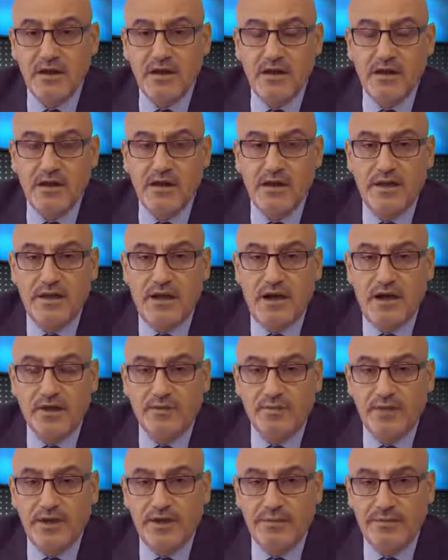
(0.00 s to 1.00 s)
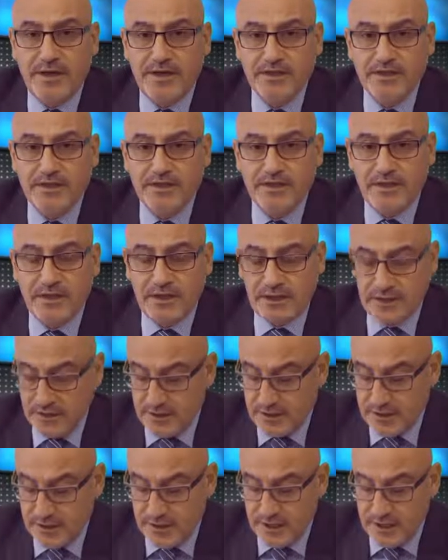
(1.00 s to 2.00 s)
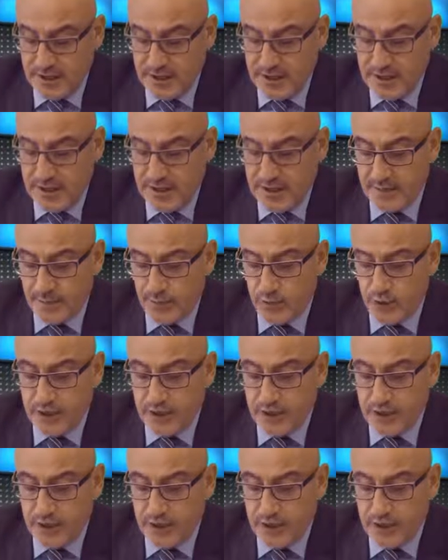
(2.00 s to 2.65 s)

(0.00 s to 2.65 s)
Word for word: e, akmaya başladı. E,